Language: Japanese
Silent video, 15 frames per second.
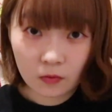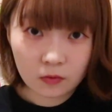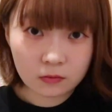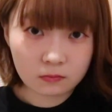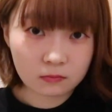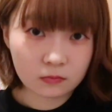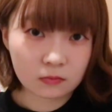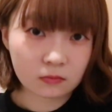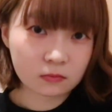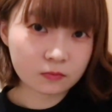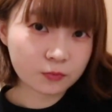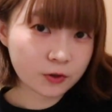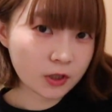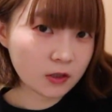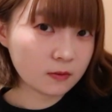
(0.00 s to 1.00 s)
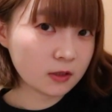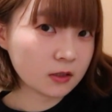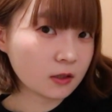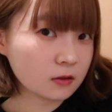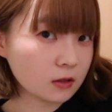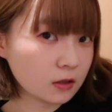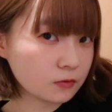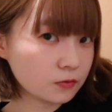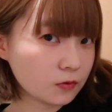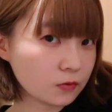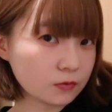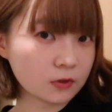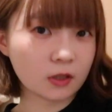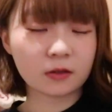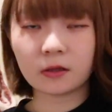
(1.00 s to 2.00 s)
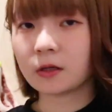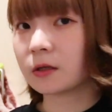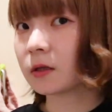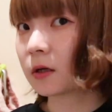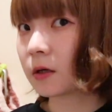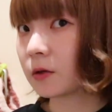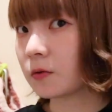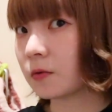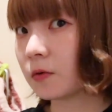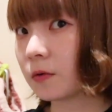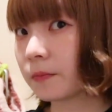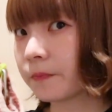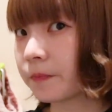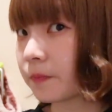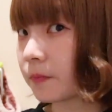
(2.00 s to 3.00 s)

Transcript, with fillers: こプリンになって黒くなってきたけど